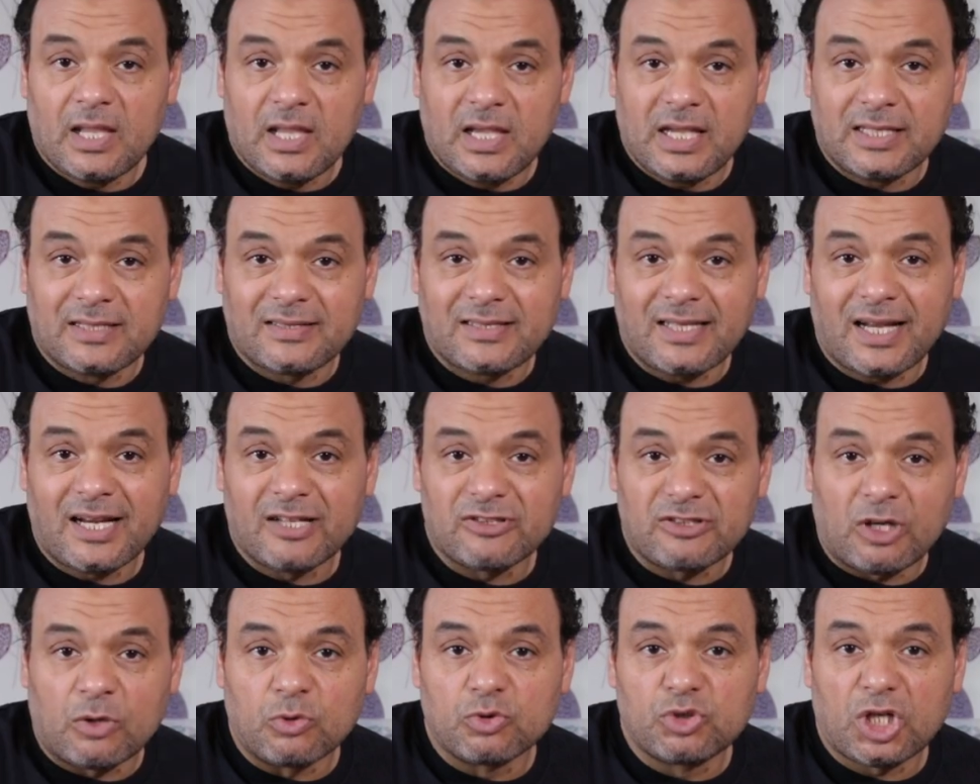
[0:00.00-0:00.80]

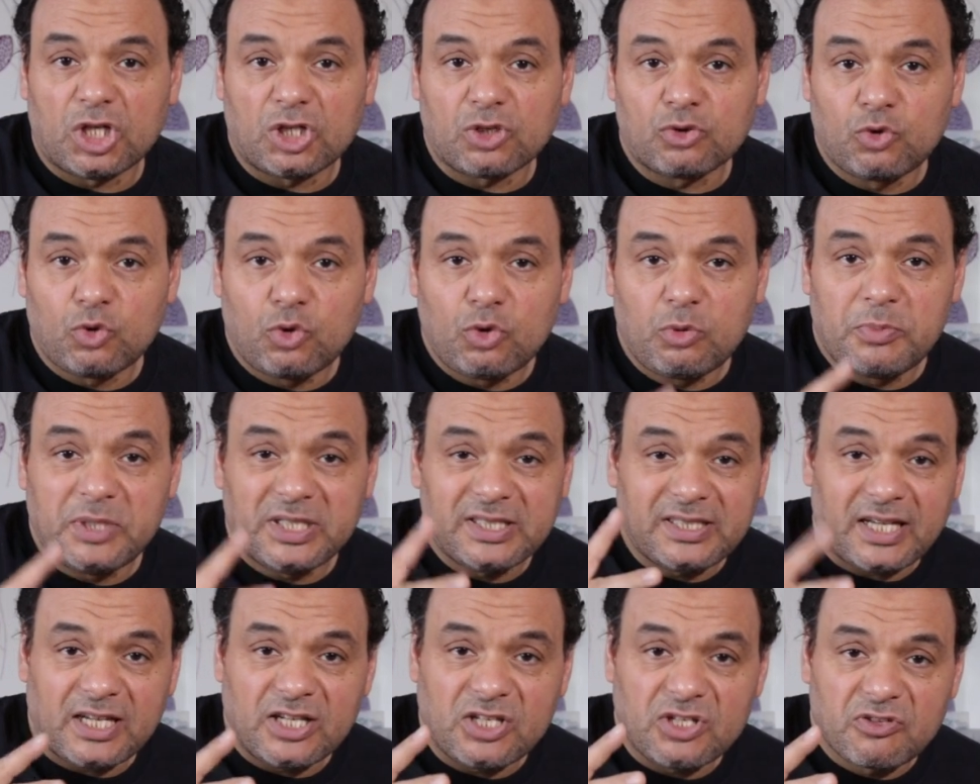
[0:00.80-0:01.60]
التلات اوتار دول
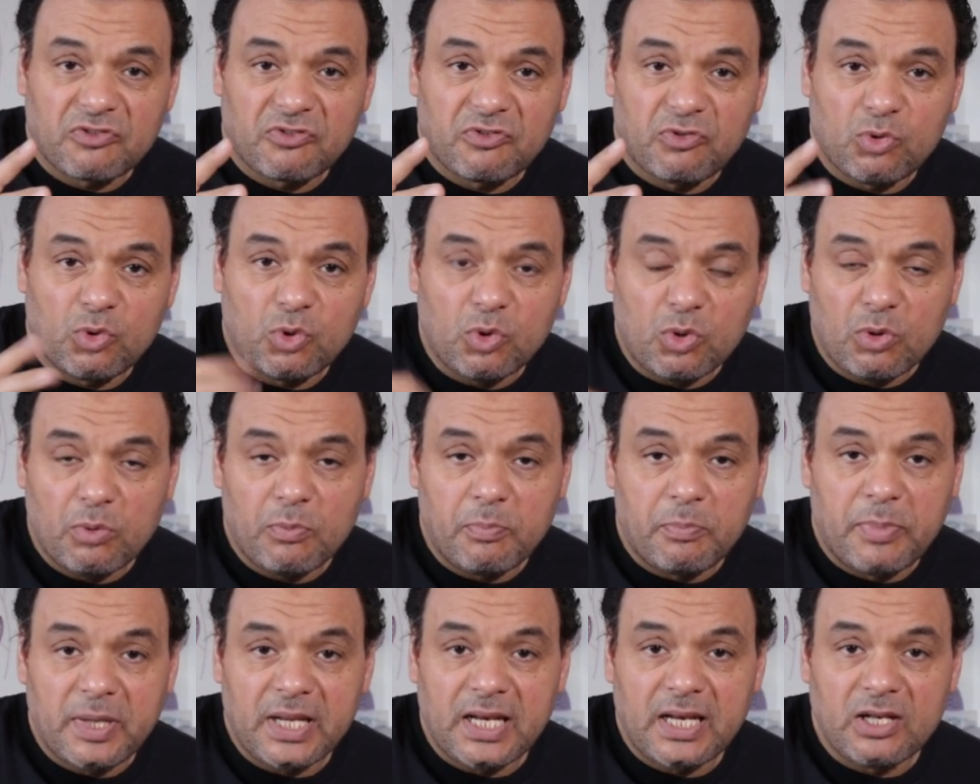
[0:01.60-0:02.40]
بيتعزفوا
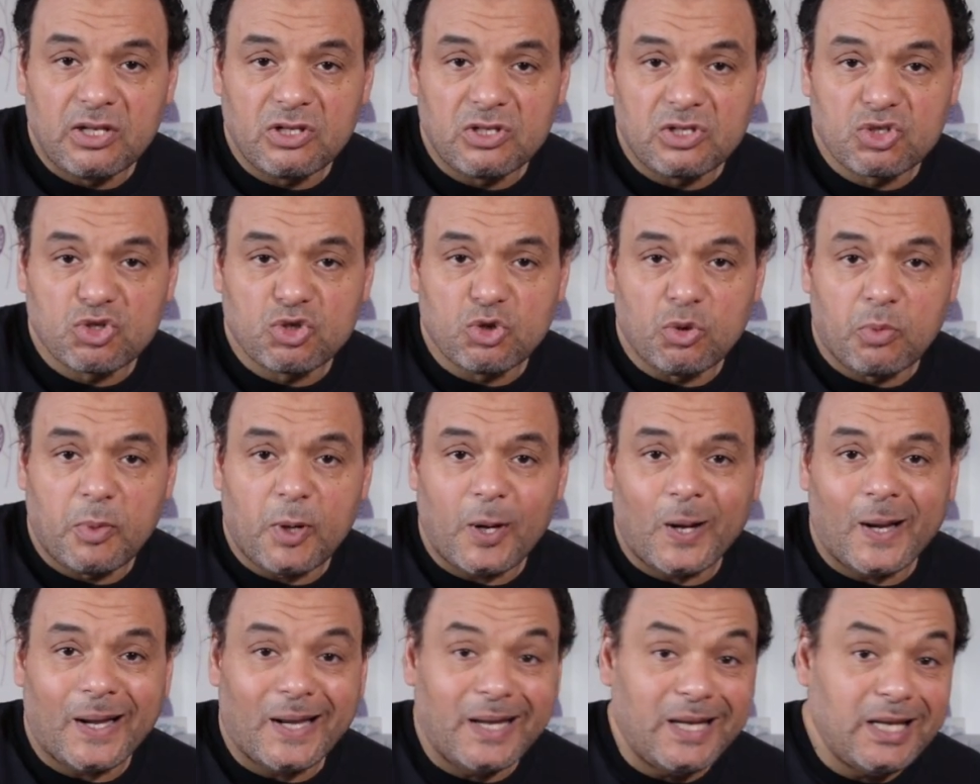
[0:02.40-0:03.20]

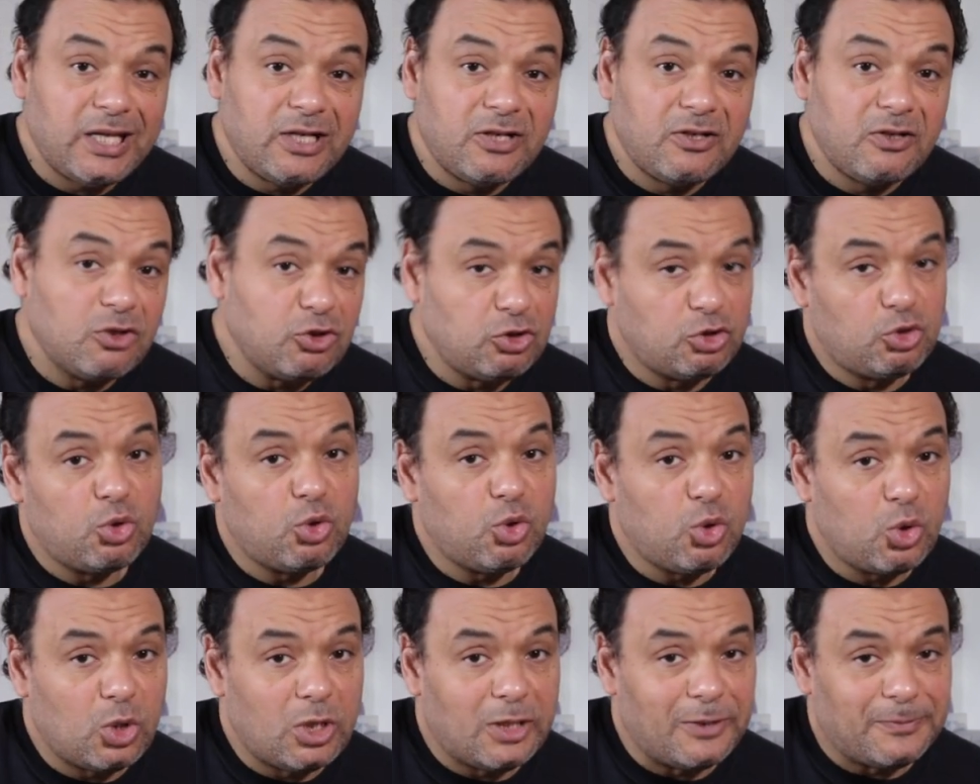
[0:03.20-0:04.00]
بالصباعين
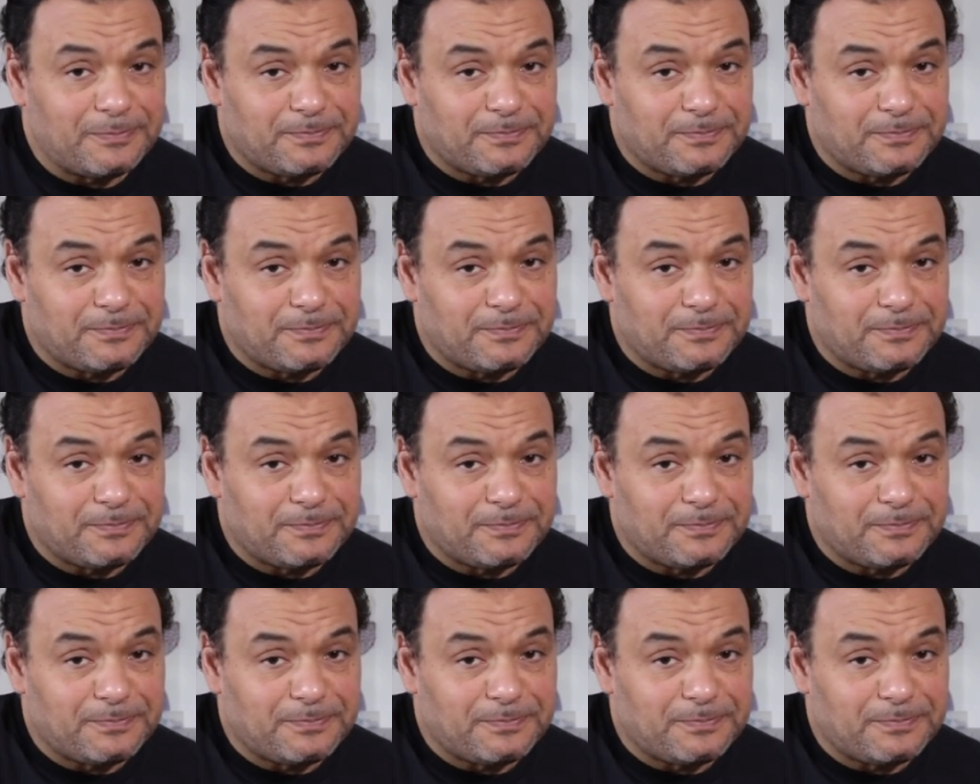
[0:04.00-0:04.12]
دول